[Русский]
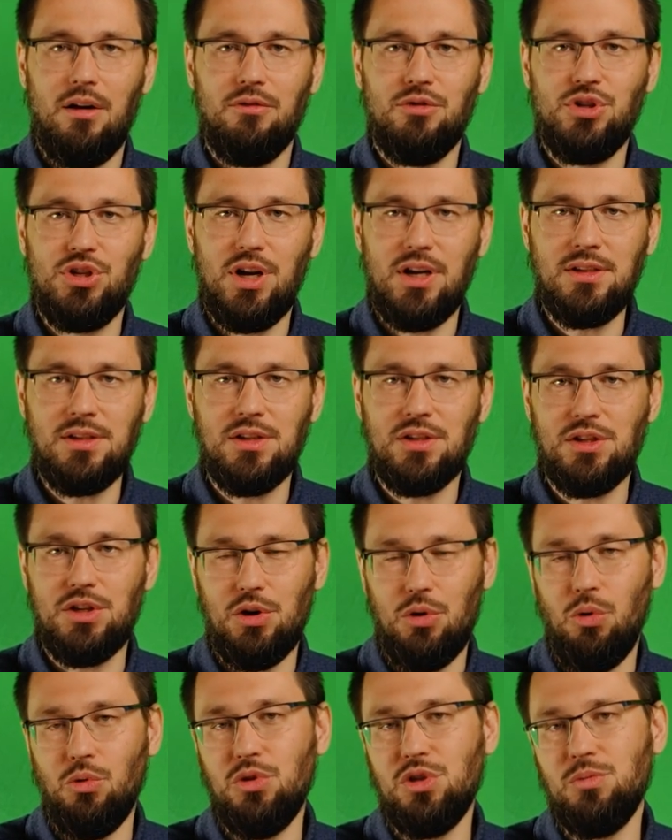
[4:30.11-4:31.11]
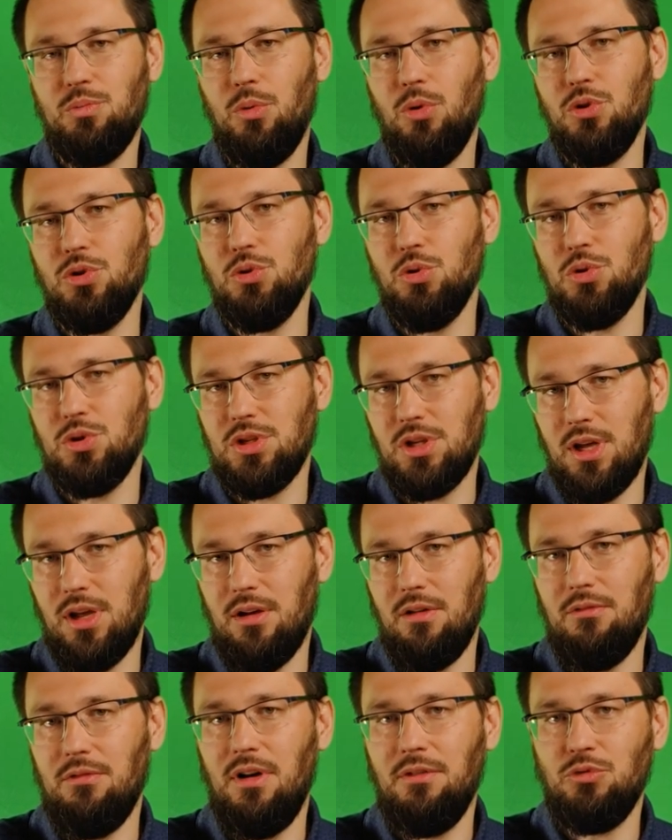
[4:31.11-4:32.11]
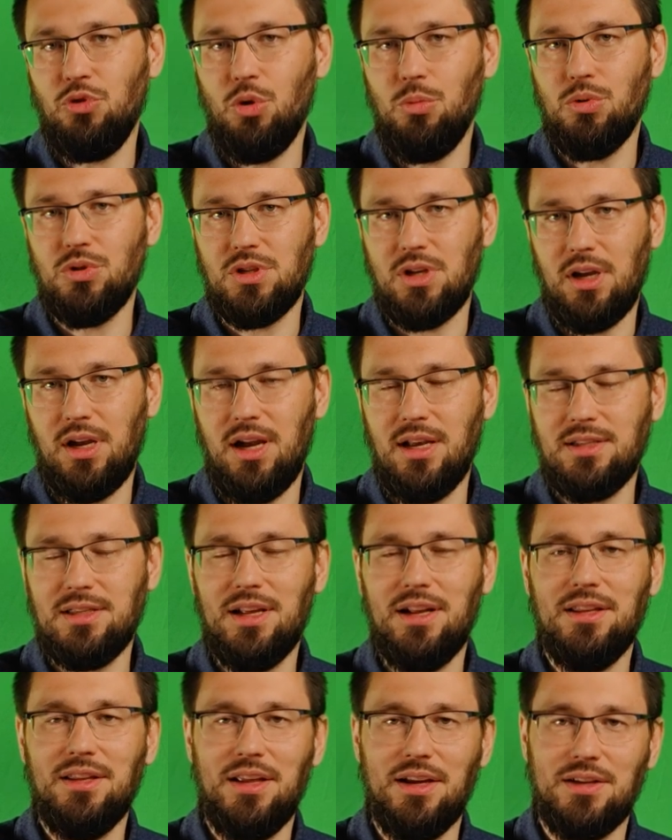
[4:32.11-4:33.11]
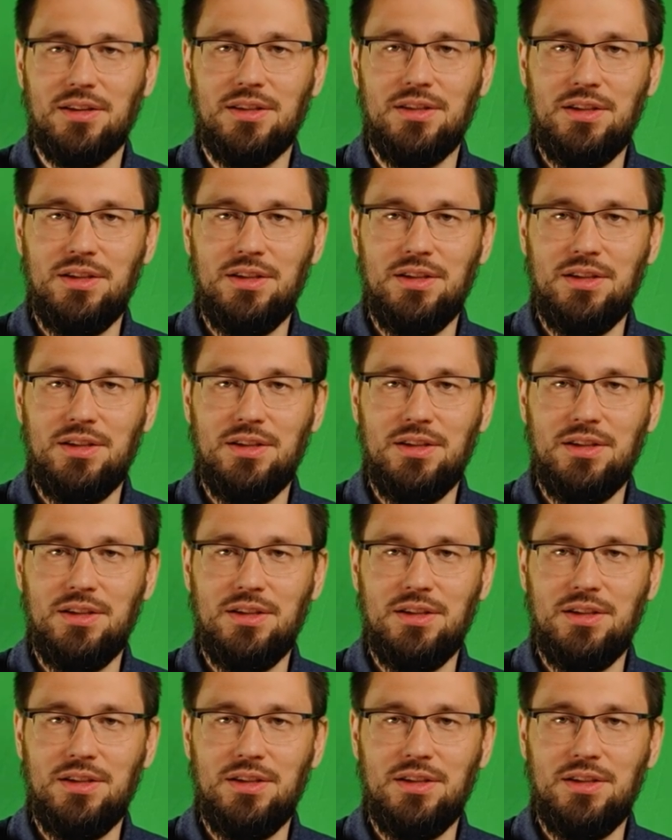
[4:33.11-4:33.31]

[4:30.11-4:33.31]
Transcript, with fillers: В частности, он используется в автобусах «Газель Next